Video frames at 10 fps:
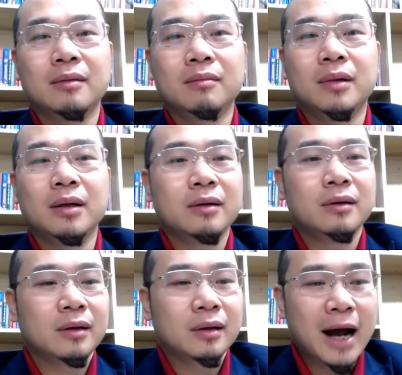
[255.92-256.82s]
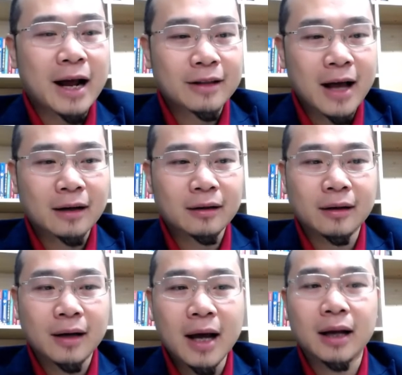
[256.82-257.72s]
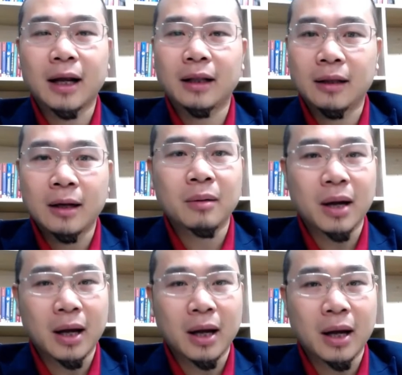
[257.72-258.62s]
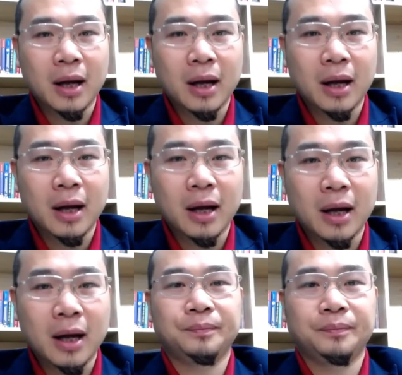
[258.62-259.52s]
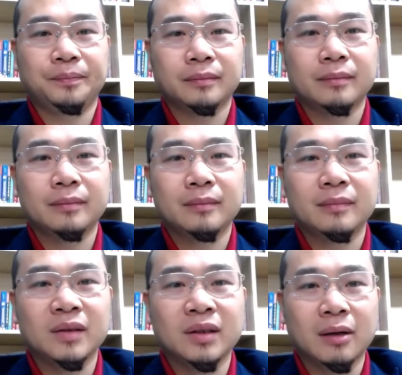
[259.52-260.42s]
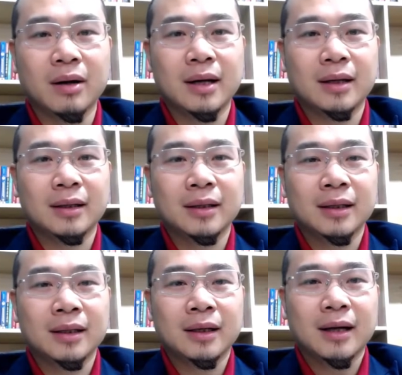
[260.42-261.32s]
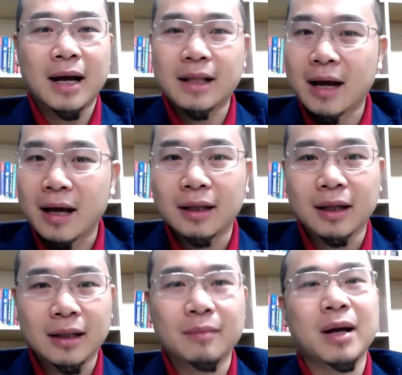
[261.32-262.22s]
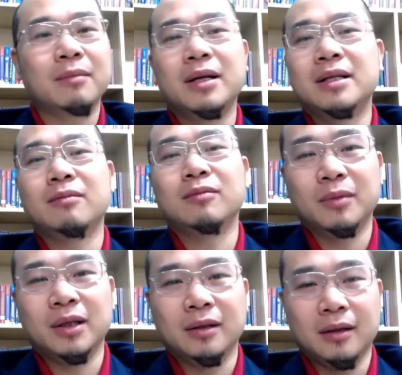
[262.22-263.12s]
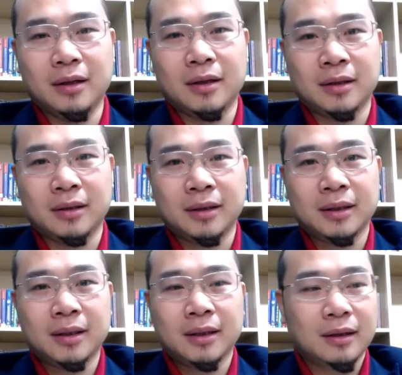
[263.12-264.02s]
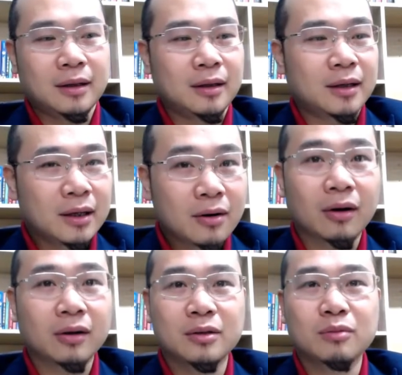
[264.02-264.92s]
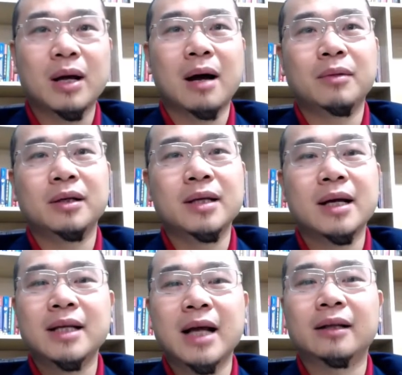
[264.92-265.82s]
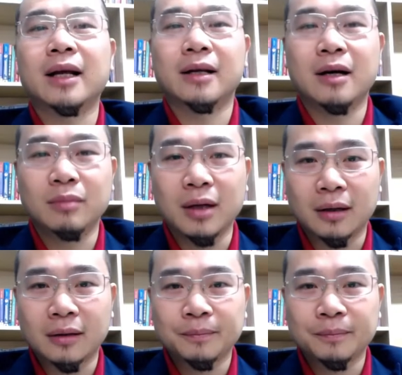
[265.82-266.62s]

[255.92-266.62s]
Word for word: mới khai thác được hết cái tiềm năng bên trong của mình. Đúng không ạ? Khai thác hết cái tiềm năng bên trong của mình. Thì khi đó thì chúng ta mới dễ dàng thành công được.